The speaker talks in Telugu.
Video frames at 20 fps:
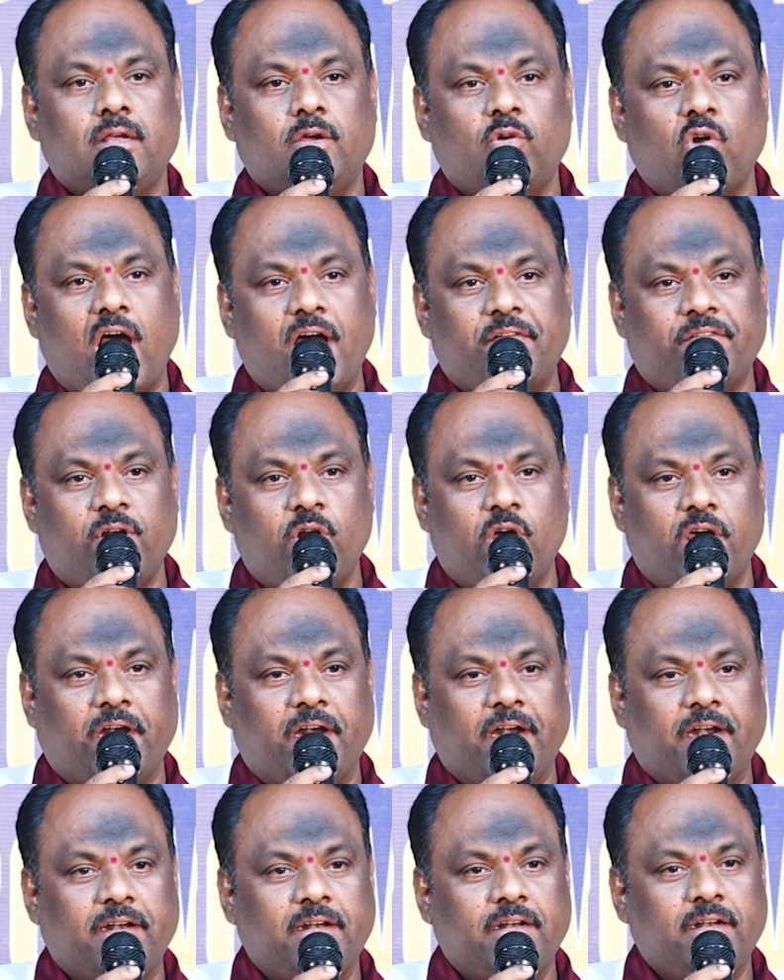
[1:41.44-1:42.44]
గుడ్ ఆఫ్టర్నూన్
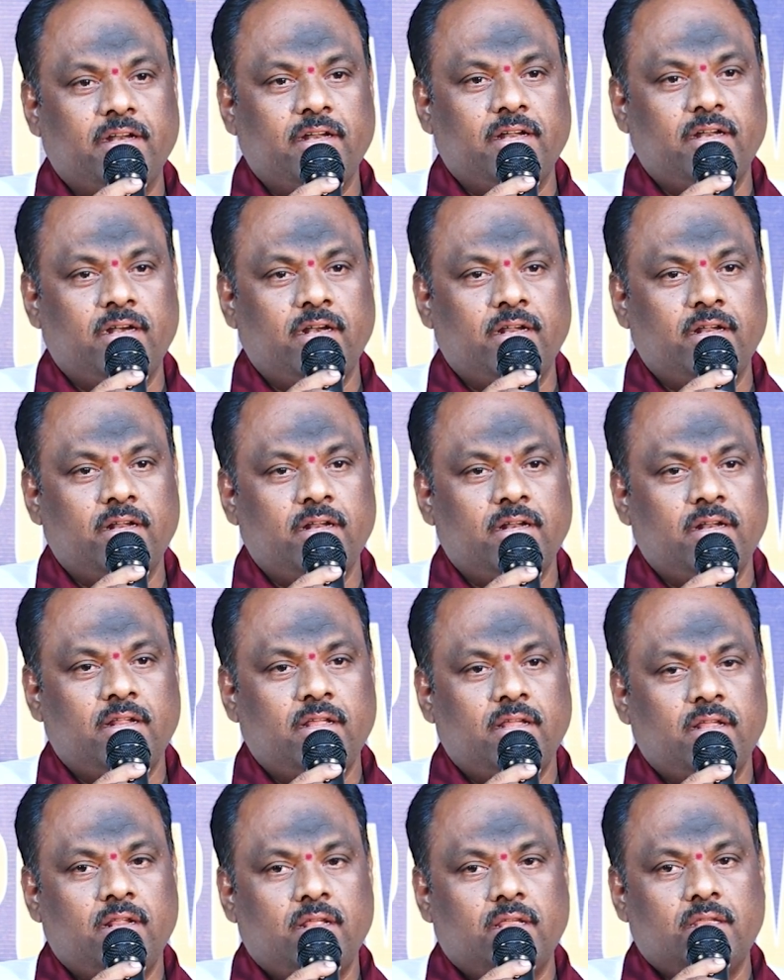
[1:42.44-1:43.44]

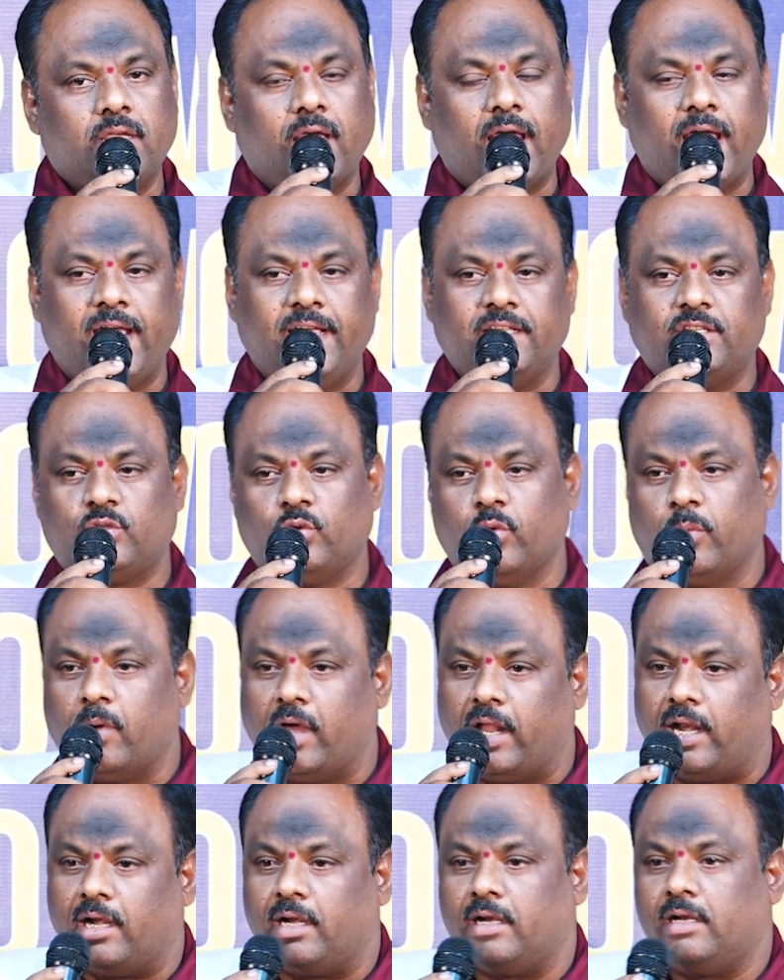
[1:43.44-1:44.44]
ఏ
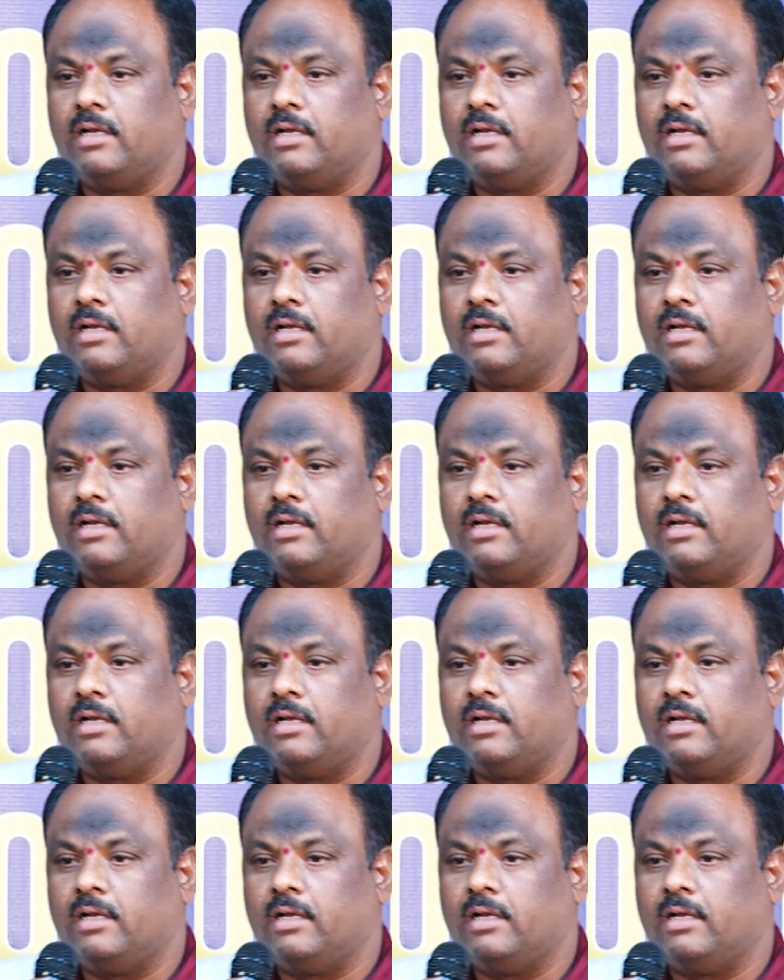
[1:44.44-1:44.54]
సూపర్